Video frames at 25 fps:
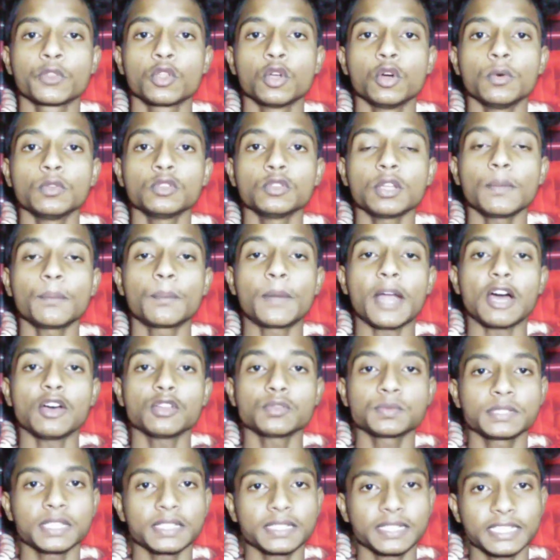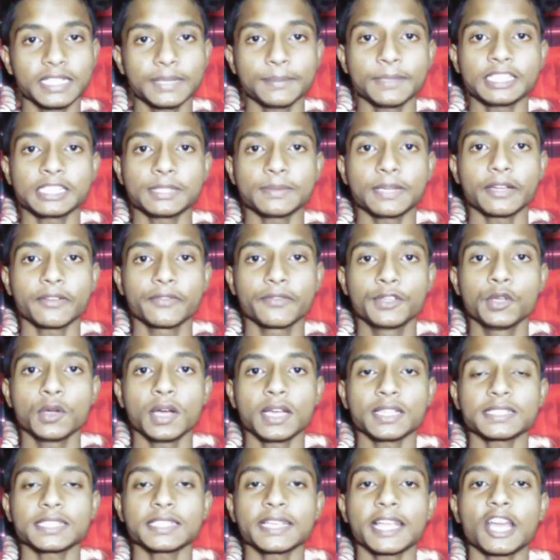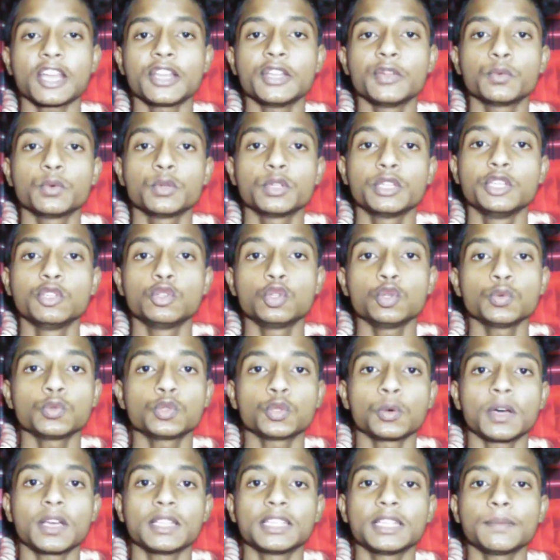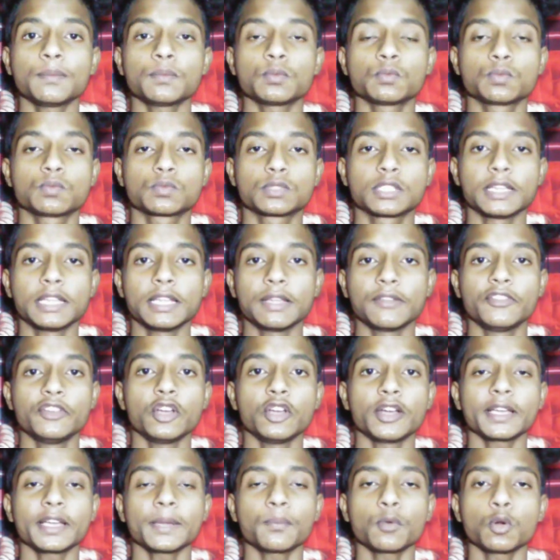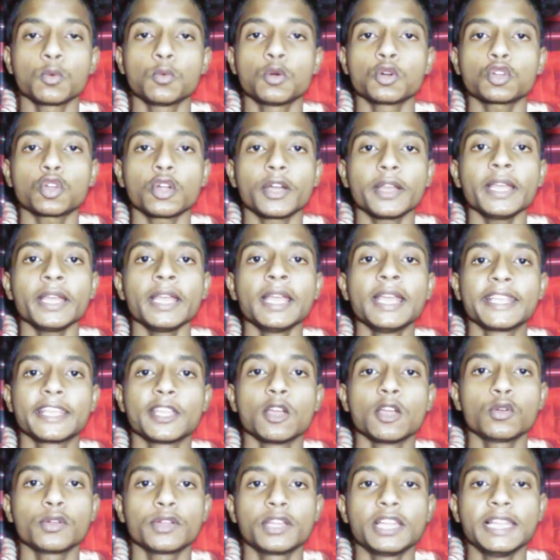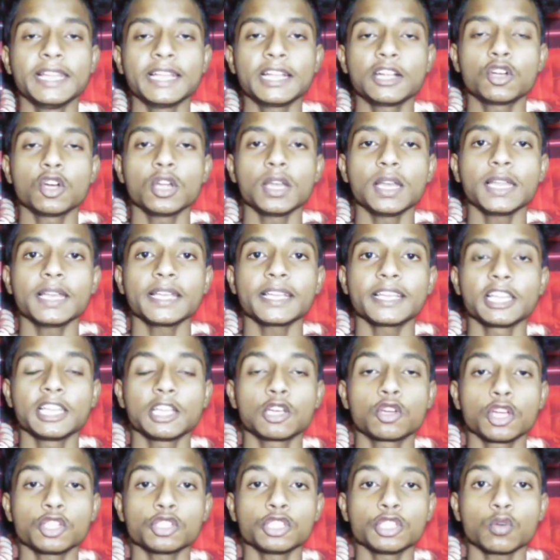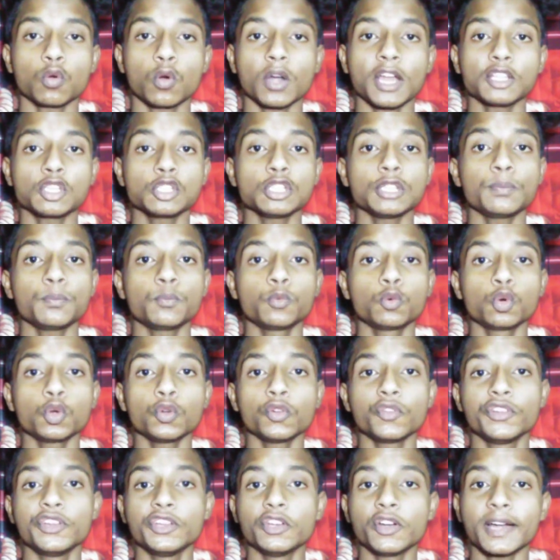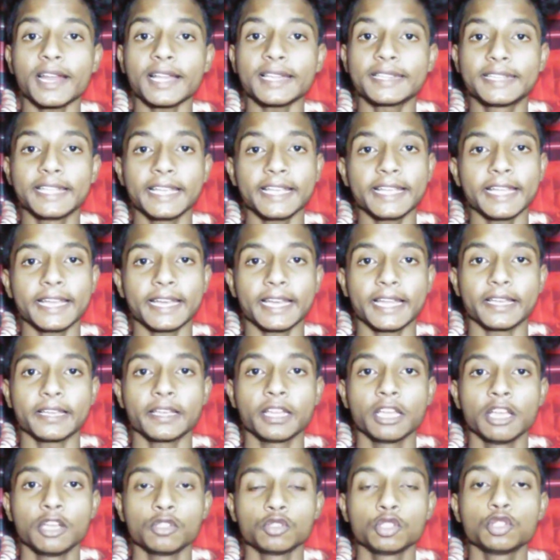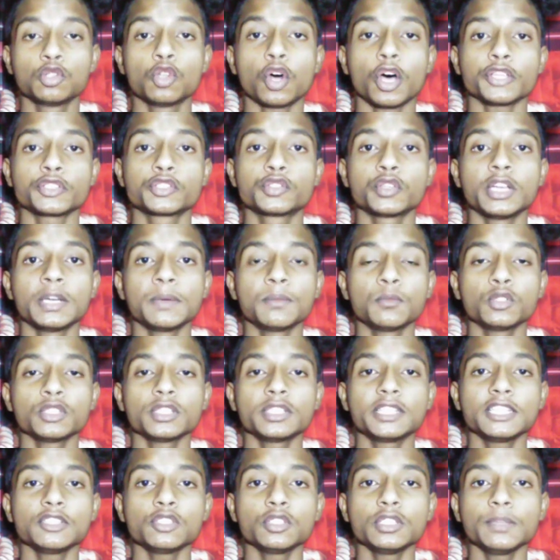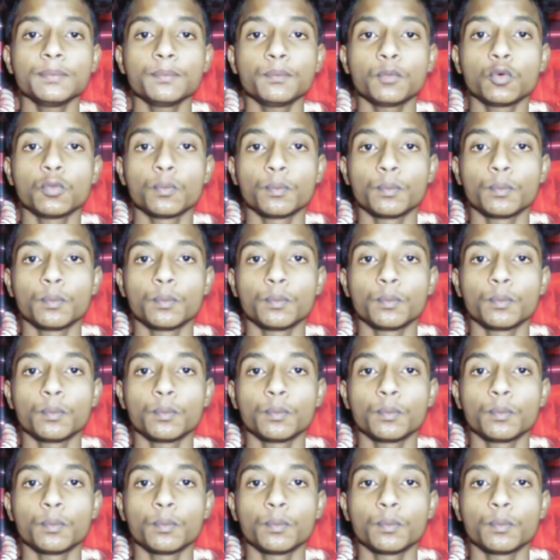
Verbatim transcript: তো বন্ধুরা ব্রাউজ ফিচার থেকে বেশিরভাগ ভিউ আসে কেন ইউটিউব তোমাদের যে ভিডিওটাকে প্রমোট করে কেউ ক্লিক করলে ক্লিক করে যদি ওরা যদি পুরো ভিডিওটা দেখে নেয় যদি দশজনের মধ্যে যদি